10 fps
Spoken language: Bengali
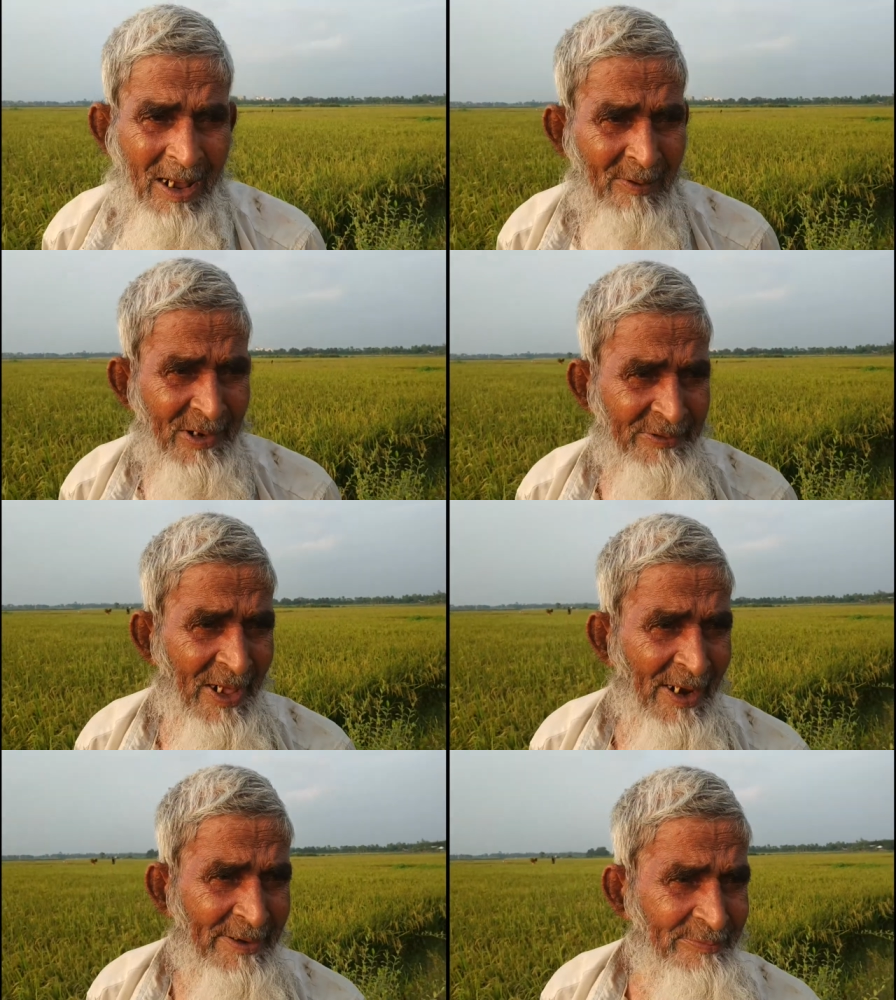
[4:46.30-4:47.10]
আমার
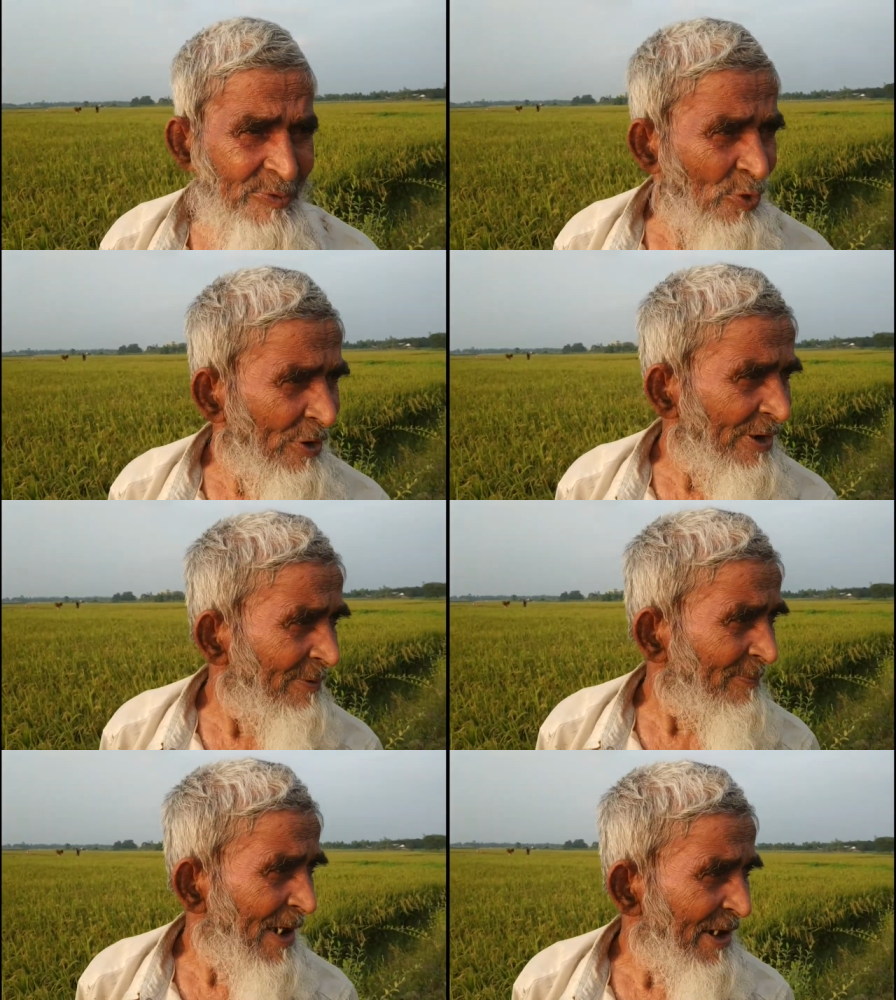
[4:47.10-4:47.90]
ধান চকে
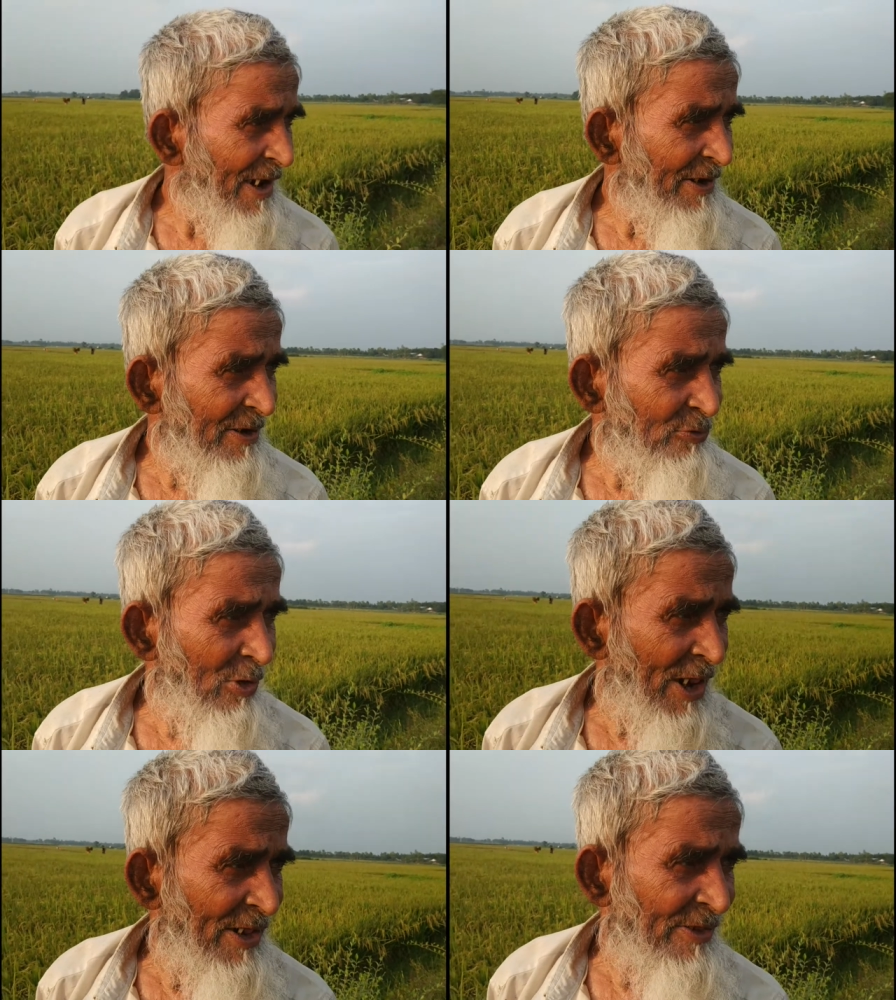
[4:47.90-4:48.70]
পানি আইসে
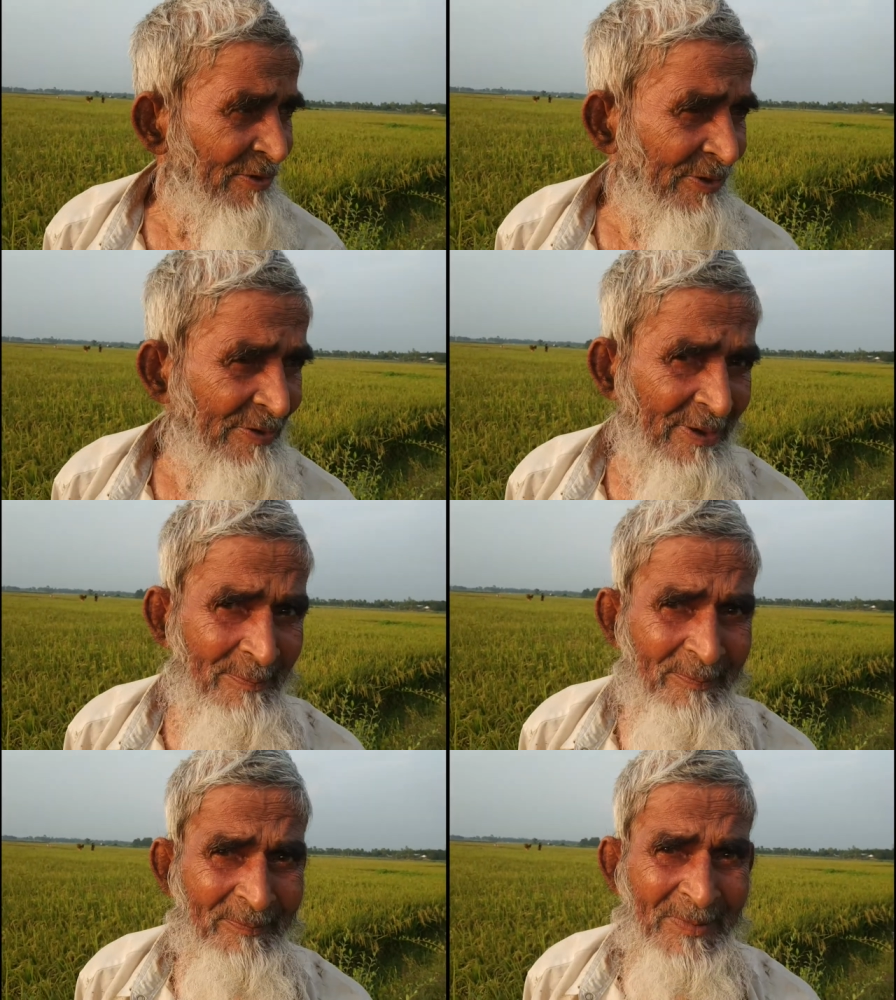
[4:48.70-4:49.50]
তলাই দিতেছে
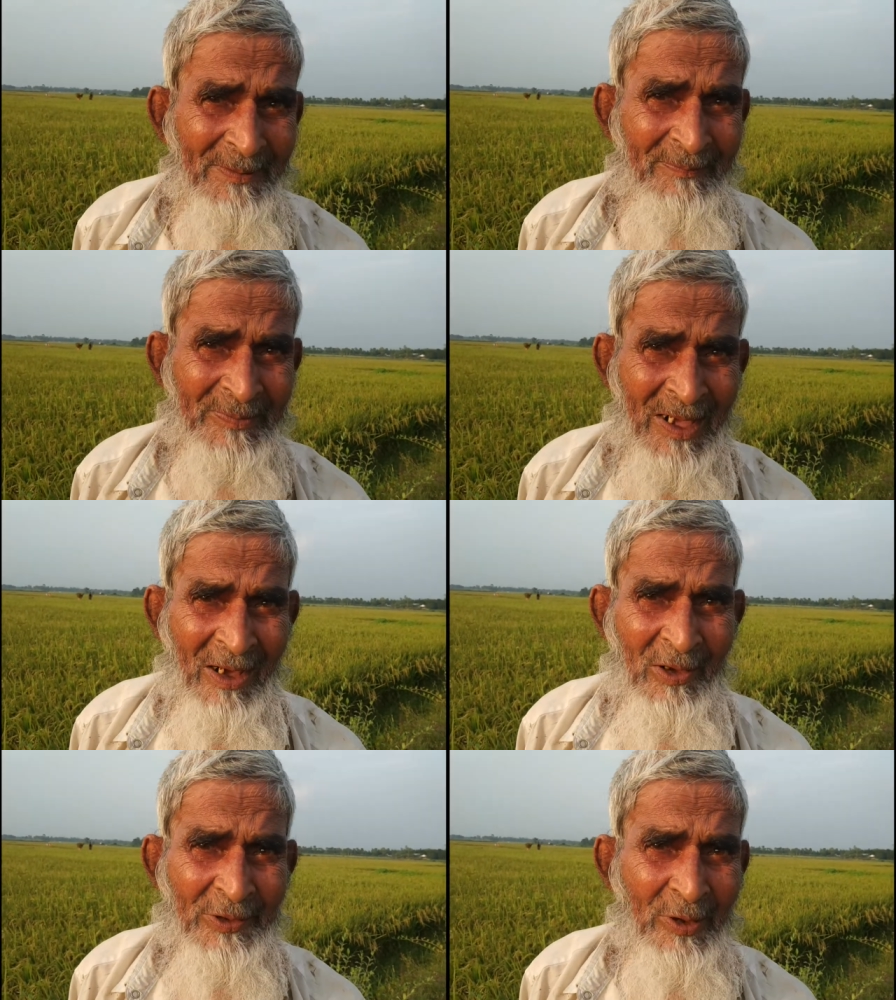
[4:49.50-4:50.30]

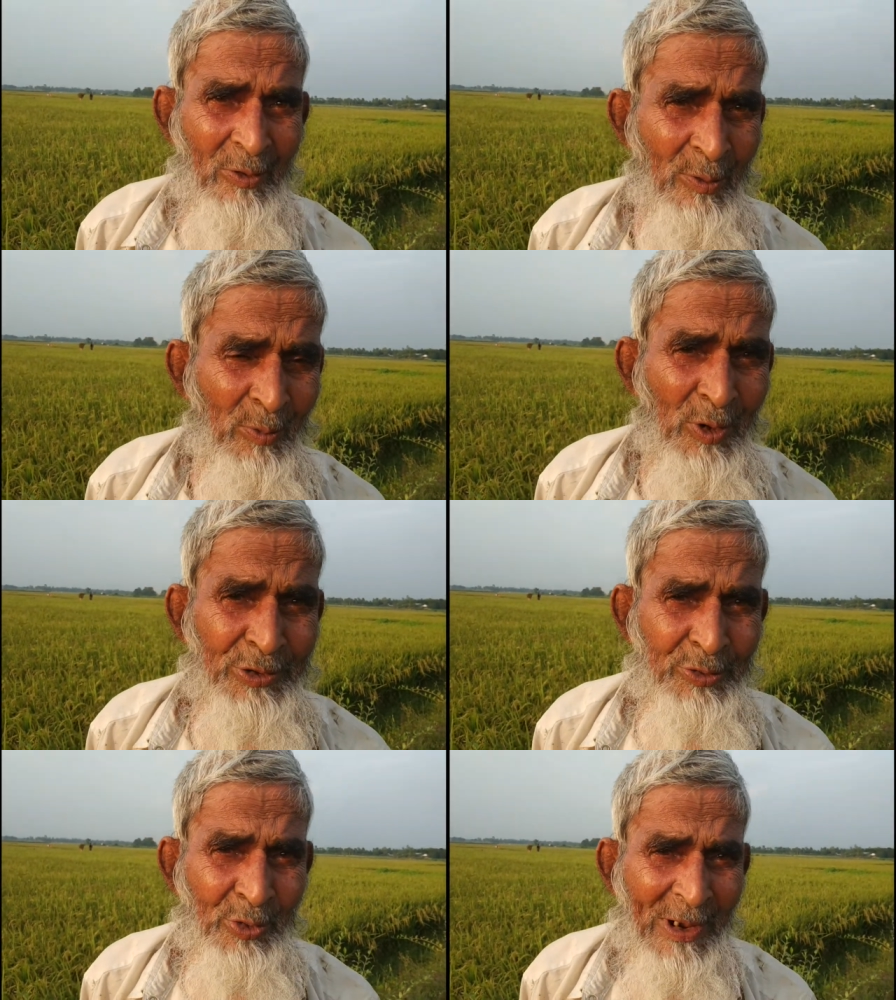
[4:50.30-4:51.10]
খাওয়া দাওয়া খুব
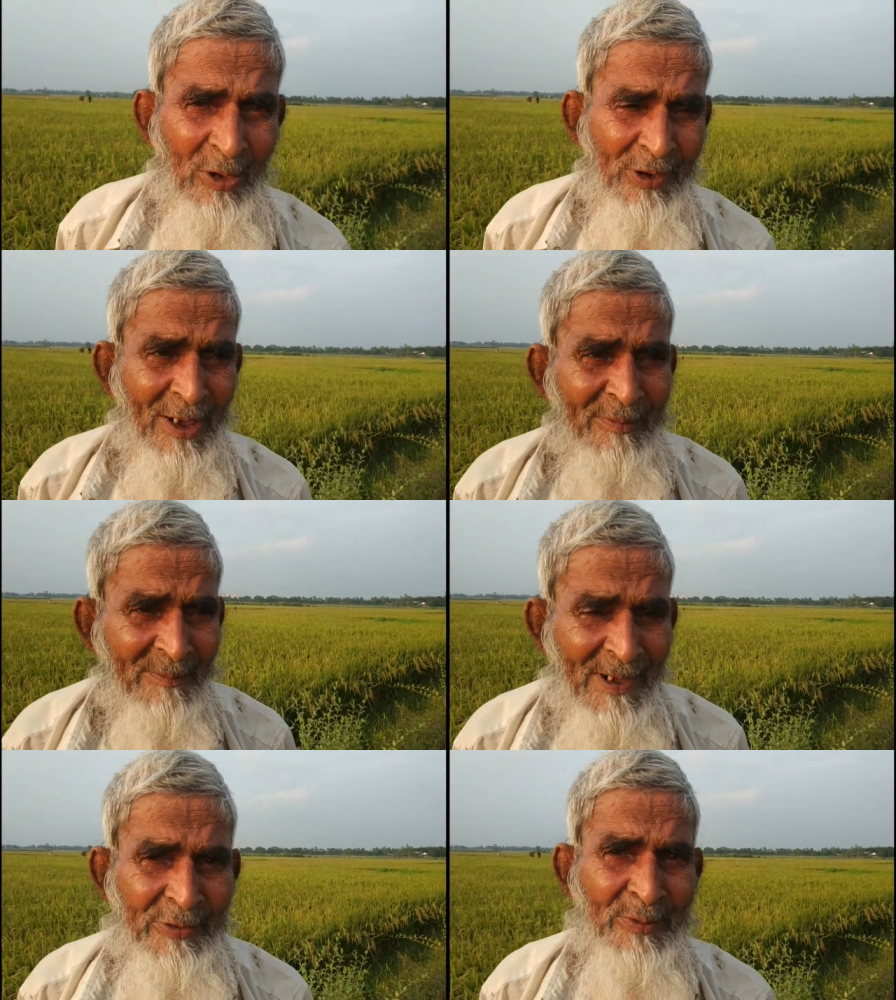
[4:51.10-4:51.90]
কষ্ট এখন আমরা
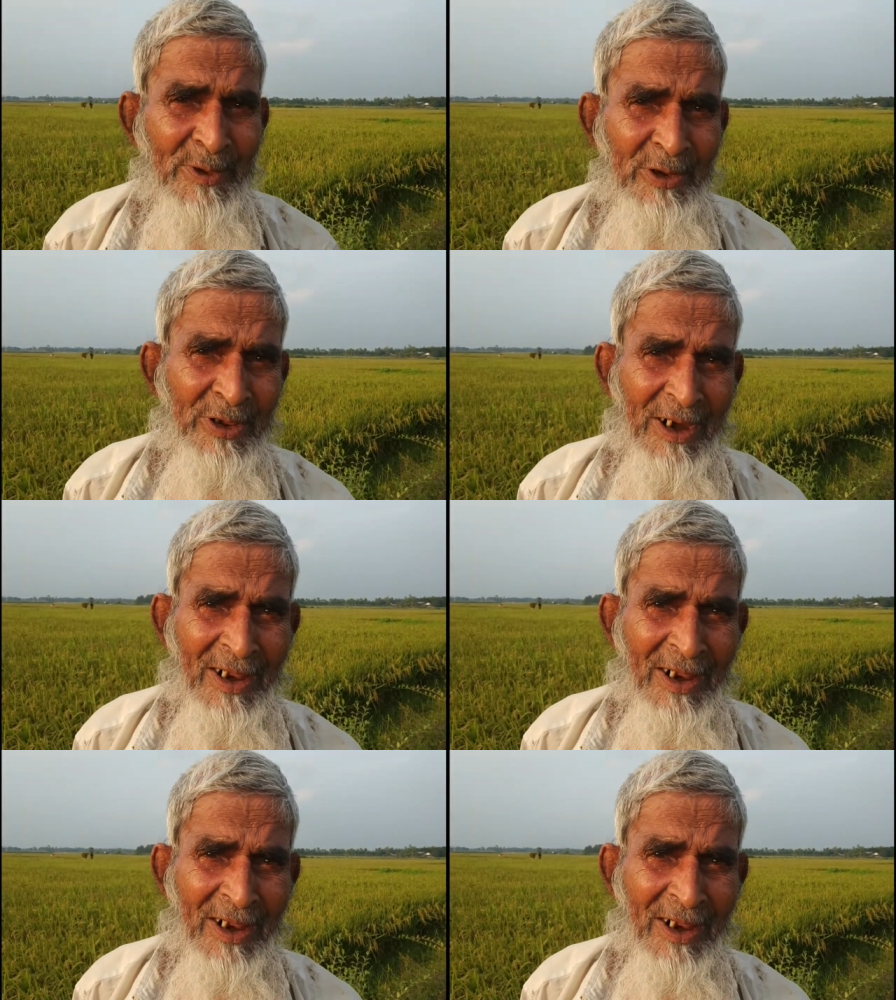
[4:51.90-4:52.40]
বাসন কি করে